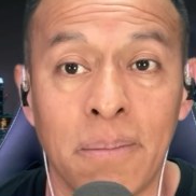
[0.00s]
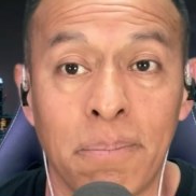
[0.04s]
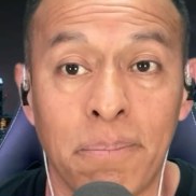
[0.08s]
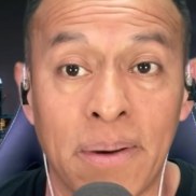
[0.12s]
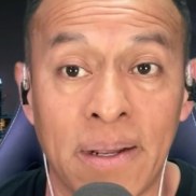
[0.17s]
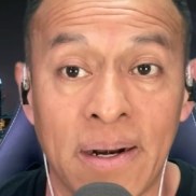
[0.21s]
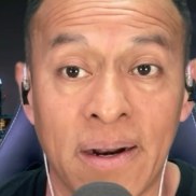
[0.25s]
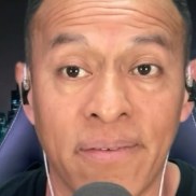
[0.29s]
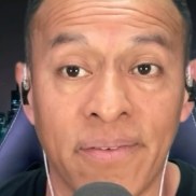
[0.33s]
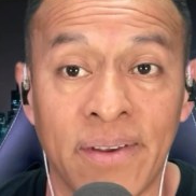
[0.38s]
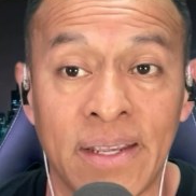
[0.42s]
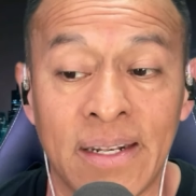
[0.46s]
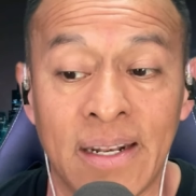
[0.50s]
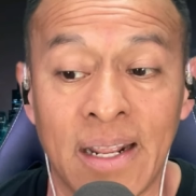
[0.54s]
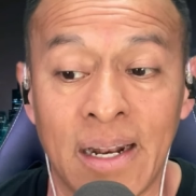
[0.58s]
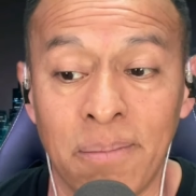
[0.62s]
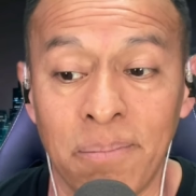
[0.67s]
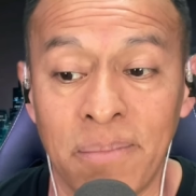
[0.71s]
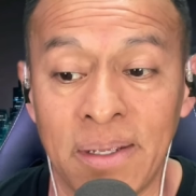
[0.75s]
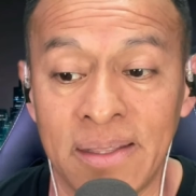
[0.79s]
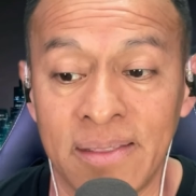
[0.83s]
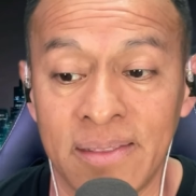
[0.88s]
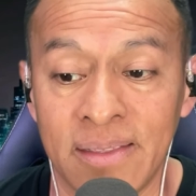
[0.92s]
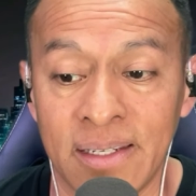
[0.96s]
para
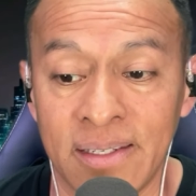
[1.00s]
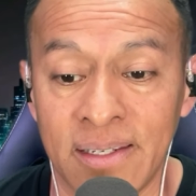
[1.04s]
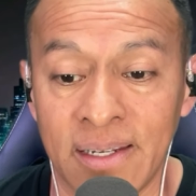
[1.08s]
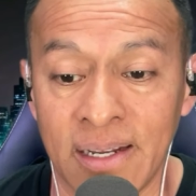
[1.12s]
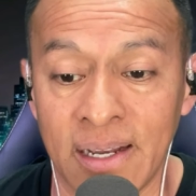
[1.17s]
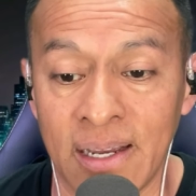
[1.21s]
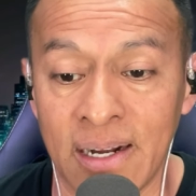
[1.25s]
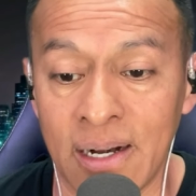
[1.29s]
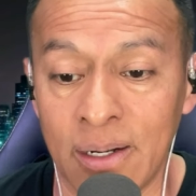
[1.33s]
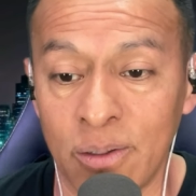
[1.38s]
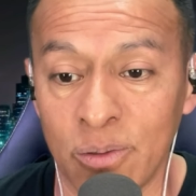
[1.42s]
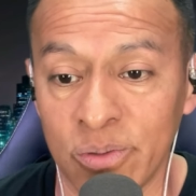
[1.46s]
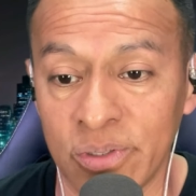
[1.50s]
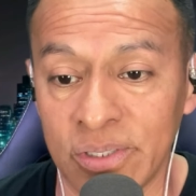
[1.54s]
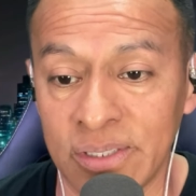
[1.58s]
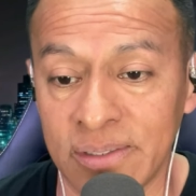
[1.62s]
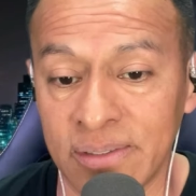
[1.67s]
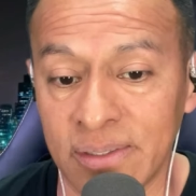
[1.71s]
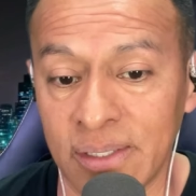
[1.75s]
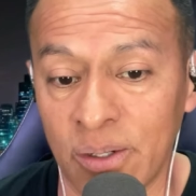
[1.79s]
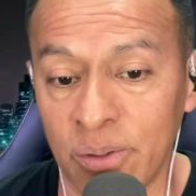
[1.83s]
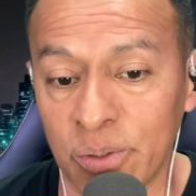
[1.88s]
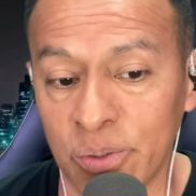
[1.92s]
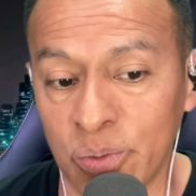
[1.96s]
finalmente llegar a los
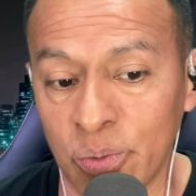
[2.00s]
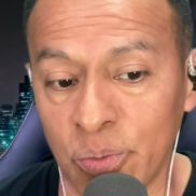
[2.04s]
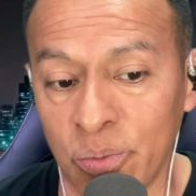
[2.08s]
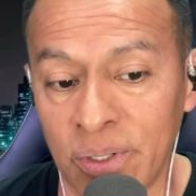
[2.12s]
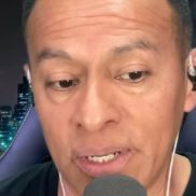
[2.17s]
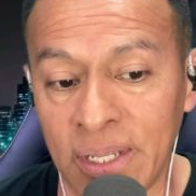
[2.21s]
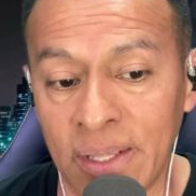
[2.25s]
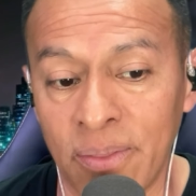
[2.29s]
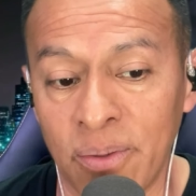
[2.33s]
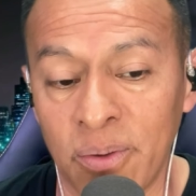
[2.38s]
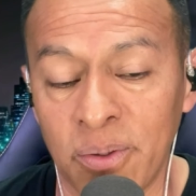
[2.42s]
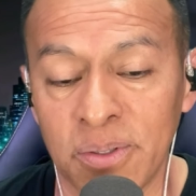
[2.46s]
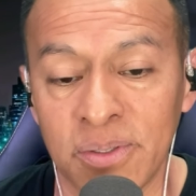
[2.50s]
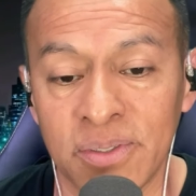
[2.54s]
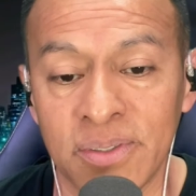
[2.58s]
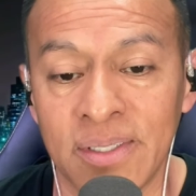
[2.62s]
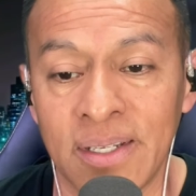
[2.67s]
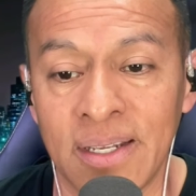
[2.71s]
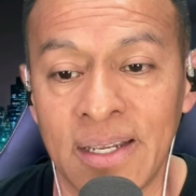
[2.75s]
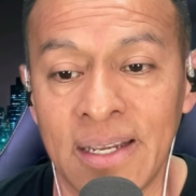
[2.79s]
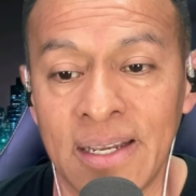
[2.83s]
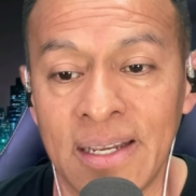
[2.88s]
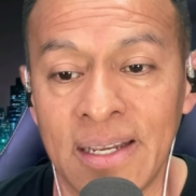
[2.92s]
Estados Unidos